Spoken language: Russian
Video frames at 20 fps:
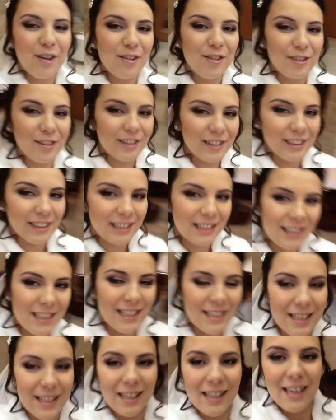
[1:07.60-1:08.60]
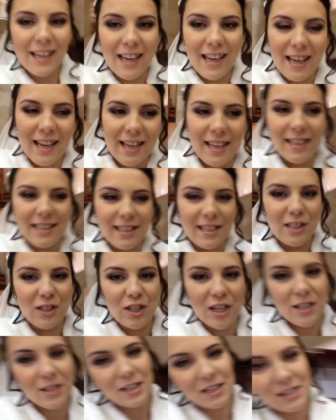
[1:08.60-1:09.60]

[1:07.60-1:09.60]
Вот. А сейчас у